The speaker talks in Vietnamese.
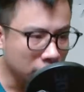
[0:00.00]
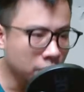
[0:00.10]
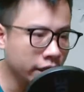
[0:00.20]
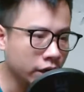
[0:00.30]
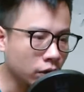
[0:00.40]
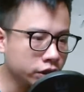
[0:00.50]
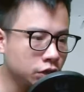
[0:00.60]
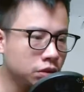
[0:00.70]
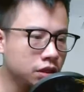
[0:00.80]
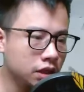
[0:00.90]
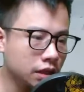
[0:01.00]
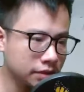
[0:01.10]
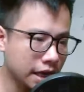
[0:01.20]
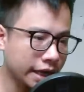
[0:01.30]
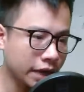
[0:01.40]
không hề có chiêu thức
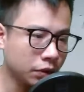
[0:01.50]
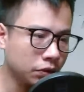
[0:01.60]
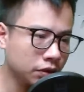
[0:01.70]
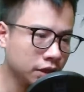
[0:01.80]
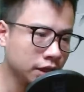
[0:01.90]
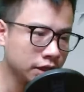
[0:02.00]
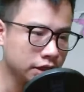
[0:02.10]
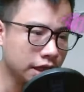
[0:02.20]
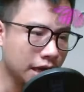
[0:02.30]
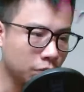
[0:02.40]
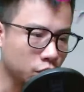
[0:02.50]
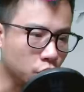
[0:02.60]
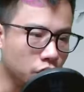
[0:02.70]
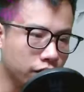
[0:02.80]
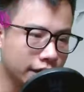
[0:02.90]
dườm già nào, chỉ là
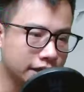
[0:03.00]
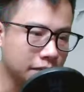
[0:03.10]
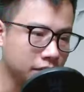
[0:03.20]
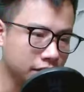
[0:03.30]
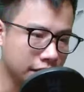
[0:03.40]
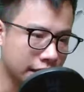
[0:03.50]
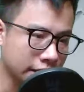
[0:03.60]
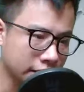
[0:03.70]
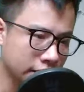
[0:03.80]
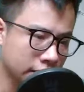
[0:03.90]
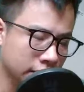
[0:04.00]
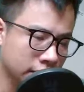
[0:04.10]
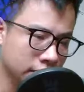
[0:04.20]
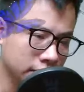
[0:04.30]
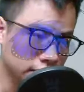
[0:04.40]
một cú va chạm đơn giản.
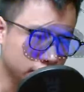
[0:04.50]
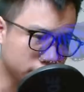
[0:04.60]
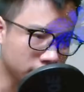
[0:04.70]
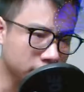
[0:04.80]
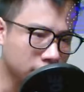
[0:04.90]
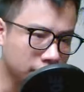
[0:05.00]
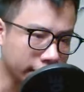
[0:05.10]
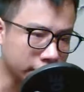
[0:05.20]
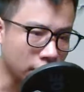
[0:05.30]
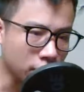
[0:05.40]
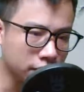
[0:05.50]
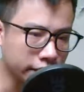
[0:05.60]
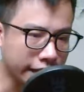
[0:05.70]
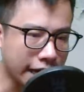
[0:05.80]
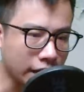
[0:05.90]
Nhưng dưới sức mạnh đó
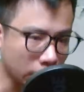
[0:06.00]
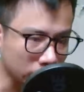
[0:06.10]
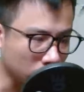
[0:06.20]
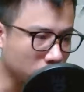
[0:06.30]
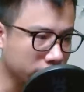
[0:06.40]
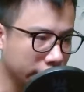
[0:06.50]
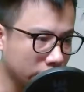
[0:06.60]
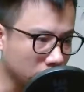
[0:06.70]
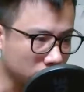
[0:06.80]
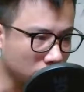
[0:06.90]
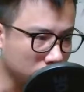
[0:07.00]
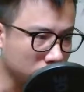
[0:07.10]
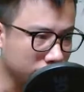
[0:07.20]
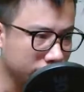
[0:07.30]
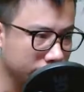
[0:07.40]
thì cả ngọn núi có thể nổ tung.